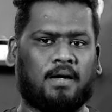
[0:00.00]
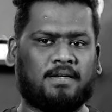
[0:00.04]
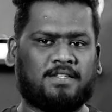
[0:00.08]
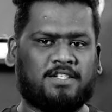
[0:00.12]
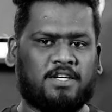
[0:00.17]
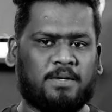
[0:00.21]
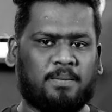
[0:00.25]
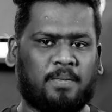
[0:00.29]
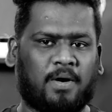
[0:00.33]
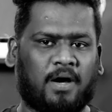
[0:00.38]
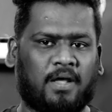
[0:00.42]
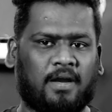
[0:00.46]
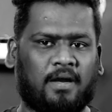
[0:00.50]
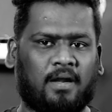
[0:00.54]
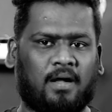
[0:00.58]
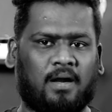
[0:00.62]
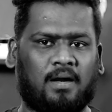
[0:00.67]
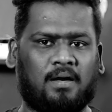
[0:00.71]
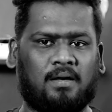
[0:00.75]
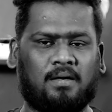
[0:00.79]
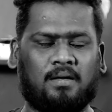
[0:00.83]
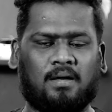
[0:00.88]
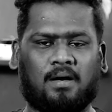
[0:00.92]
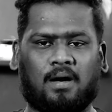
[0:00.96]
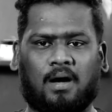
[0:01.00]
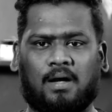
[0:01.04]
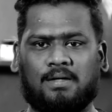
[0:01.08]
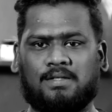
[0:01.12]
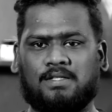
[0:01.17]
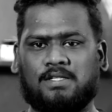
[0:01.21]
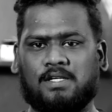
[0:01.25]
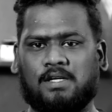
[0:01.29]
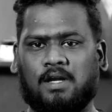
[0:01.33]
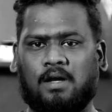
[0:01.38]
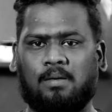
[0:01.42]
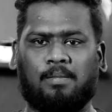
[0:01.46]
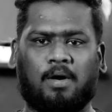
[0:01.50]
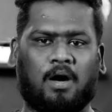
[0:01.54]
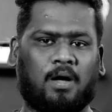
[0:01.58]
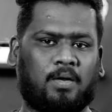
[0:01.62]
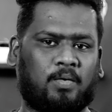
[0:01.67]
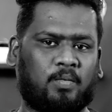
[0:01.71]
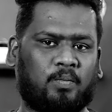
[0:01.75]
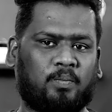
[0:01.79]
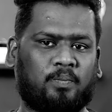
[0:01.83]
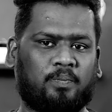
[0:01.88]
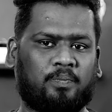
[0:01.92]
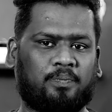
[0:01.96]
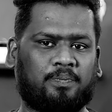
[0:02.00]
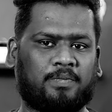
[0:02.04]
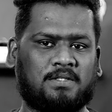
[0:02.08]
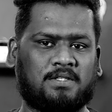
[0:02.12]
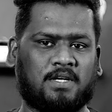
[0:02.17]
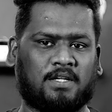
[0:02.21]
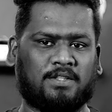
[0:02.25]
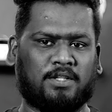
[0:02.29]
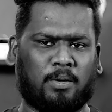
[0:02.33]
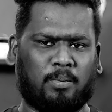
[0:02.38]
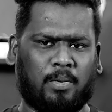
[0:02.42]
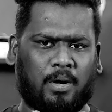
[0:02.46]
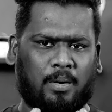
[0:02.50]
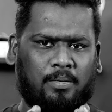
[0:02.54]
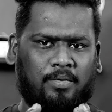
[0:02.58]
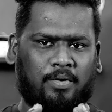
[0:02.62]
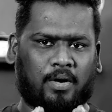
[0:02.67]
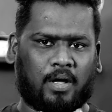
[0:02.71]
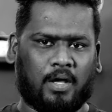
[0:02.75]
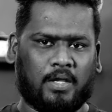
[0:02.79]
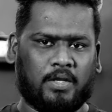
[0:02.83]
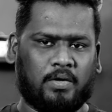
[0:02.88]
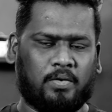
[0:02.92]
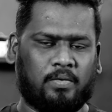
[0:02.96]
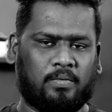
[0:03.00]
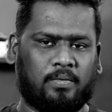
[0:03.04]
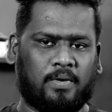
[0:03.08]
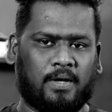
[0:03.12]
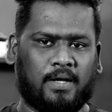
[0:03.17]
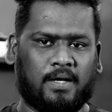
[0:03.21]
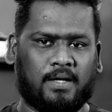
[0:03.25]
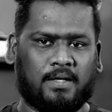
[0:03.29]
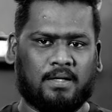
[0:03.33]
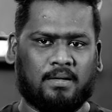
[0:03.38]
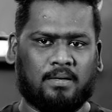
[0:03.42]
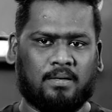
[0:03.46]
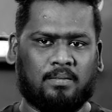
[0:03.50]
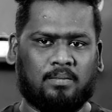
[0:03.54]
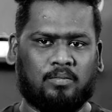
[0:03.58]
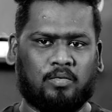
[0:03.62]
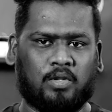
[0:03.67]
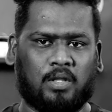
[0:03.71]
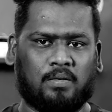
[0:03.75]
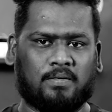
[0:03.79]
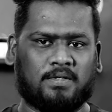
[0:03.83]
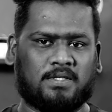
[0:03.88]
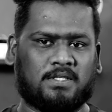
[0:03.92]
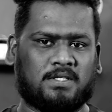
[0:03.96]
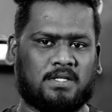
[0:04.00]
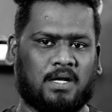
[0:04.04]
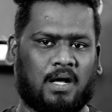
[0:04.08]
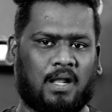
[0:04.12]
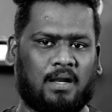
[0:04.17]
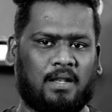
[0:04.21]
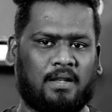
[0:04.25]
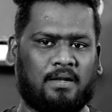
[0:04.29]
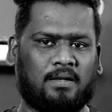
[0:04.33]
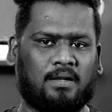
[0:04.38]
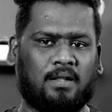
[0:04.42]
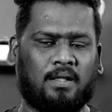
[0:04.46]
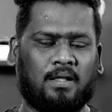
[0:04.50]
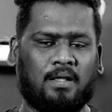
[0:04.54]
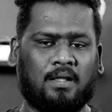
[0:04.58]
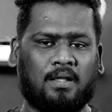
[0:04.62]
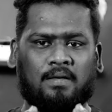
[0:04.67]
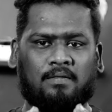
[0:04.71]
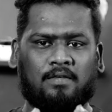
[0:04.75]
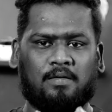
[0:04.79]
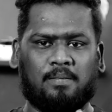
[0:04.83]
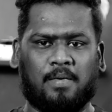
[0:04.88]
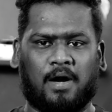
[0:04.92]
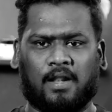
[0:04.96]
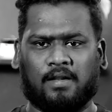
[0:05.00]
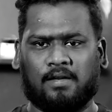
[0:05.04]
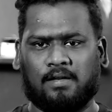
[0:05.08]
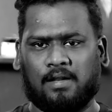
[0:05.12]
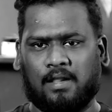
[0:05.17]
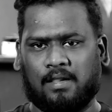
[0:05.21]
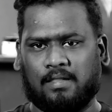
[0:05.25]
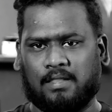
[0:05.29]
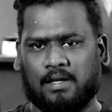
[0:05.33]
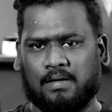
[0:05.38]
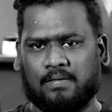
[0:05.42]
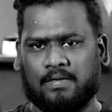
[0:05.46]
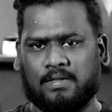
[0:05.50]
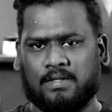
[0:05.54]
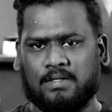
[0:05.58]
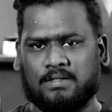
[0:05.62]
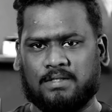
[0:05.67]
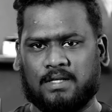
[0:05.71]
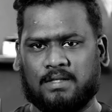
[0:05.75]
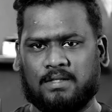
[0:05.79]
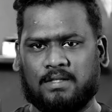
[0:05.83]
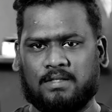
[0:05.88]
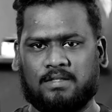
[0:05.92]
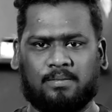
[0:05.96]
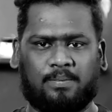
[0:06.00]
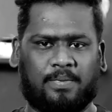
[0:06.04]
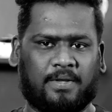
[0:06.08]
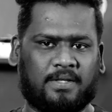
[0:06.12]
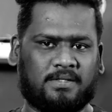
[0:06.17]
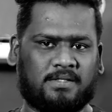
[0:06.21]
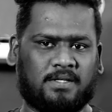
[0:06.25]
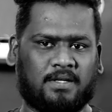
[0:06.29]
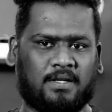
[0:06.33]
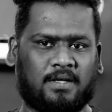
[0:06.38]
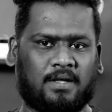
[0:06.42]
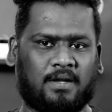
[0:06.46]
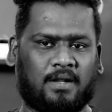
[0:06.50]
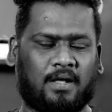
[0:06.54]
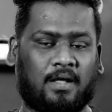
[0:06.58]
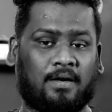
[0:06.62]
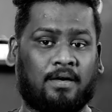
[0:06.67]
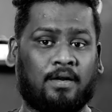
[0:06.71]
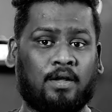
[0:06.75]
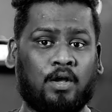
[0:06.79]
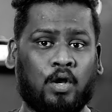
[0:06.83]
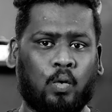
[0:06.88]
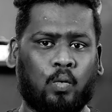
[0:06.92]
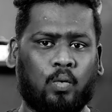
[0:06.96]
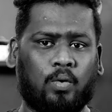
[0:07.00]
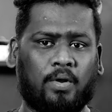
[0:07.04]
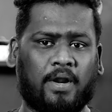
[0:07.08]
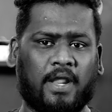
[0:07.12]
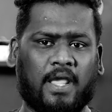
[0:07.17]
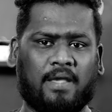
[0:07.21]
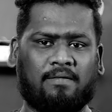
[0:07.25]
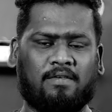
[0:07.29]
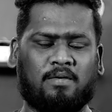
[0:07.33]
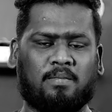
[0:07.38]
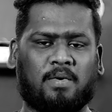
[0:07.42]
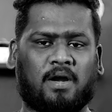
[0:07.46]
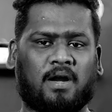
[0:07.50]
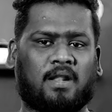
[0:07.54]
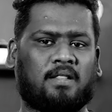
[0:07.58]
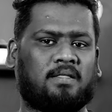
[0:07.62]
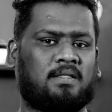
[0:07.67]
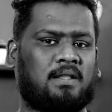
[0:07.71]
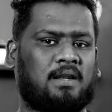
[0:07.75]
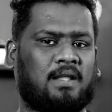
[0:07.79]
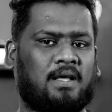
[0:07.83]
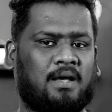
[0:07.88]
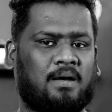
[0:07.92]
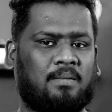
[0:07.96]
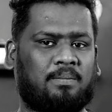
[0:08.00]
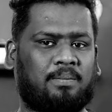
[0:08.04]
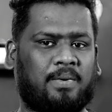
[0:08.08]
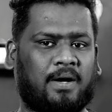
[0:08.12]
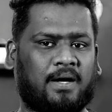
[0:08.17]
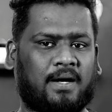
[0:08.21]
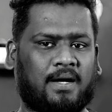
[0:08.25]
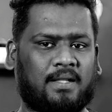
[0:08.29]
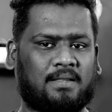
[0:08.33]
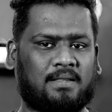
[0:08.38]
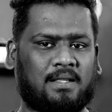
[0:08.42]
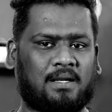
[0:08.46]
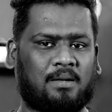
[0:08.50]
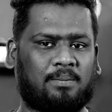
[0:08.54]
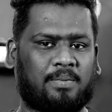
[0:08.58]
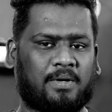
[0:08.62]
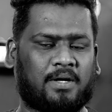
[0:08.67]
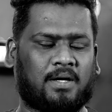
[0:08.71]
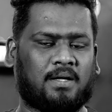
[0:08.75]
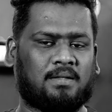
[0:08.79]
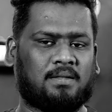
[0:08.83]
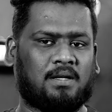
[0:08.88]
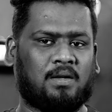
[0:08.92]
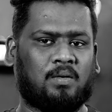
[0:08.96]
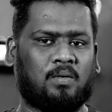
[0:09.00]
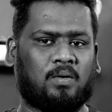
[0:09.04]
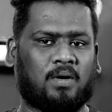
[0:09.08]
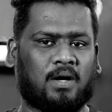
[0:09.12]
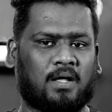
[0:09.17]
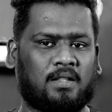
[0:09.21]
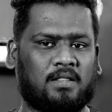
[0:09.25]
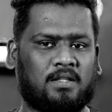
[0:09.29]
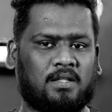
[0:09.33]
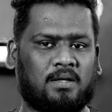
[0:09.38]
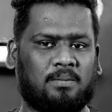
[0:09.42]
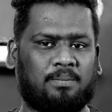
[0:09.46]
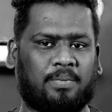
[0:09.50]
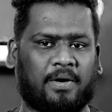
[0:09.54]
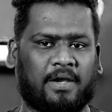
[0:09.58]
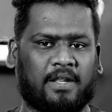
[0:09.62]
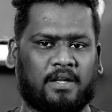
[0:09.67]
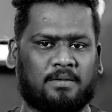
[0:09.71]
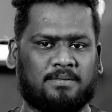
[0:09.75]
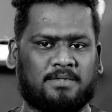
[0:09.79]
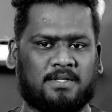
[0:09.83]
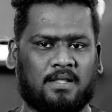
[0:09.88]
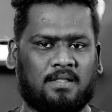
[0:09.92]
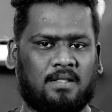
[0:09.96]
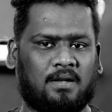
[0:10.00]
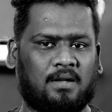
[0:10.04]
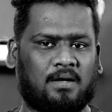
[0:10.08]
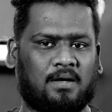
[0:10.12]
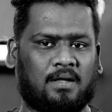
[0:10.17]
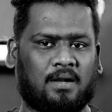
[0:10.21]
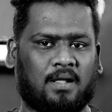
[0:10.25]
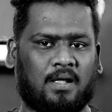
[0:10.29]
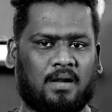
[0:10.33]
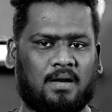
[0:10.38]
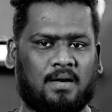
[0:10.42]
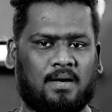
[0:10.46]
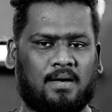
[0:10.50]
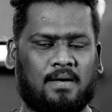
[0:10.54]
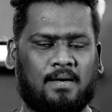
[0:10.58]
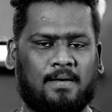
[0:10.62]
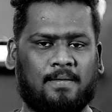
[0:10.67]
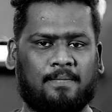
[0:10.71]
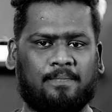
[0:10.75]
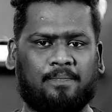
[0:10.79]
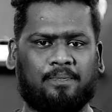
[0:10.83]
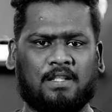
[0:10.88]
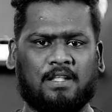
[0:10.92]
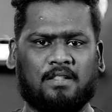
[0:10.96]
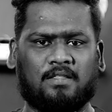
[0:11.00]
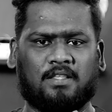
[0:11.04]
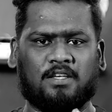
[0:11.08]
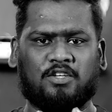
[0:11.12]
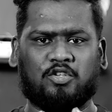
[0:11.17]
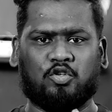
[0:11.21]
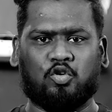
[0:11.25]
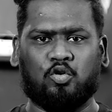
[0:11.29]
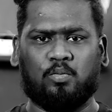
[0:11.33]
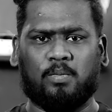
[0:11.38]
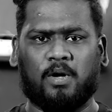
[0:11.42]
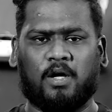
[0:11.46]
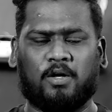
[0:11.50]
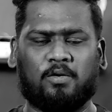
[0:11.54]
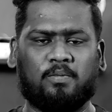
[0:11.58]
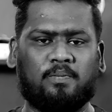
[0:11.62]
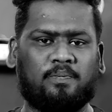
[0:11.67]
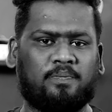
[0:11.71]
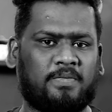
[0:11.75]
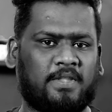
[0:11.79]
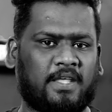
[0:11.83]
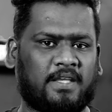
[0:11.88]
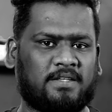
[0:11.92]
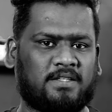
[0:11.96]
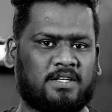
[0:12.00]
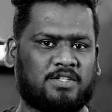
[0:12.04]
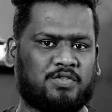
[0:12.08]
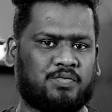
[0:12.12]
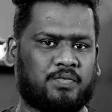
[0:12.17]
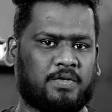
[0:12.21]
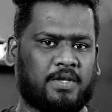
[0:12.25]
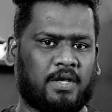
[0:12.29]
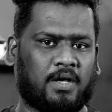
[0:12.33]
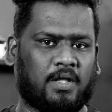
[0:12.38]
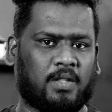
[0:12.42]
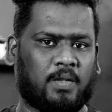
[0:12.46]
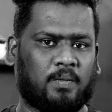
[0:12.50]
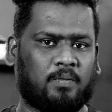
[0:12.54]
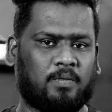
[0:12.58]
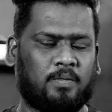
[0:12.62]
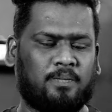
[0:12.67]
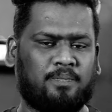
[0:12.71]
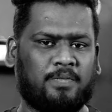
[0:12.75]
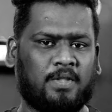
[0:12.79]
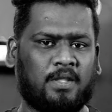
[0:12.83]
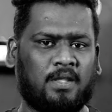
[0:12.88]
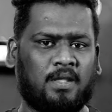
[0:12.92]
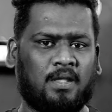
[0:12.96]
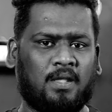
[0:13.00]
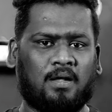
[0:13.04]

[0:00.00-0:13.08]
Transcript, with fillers: ஆட்சி மாறினால் காட்சிகள் மாறும் சந்திரபாபு நாயுடுவை முதல்வர் ஸ்டாலின் விமான நிலையத்தில் வந்து சந்தித்து பேசியிருக்கிறார் ஒரே விமானத்தில் பக்கத்தில் பக்கத்தில் உட்காந்து பயணம் செய்திருக்கிறார்கள் நிதிஷ்குமாரும் தேஜஸ்வி யாதவும்